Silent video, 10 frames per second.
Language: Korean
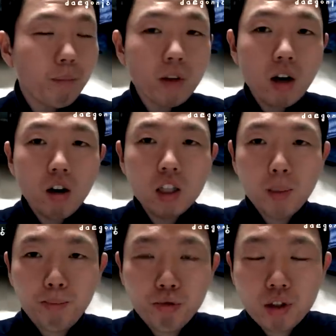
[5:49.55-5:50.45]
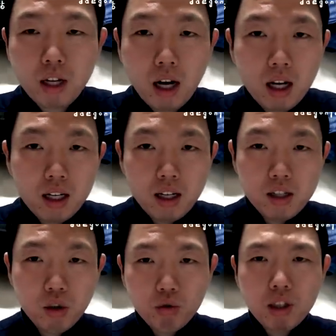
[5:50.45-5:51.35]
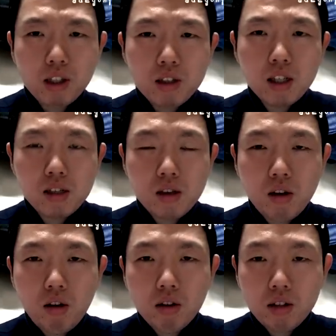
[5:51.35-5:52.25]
어디에 붙다 정도의 뜻이 있어요.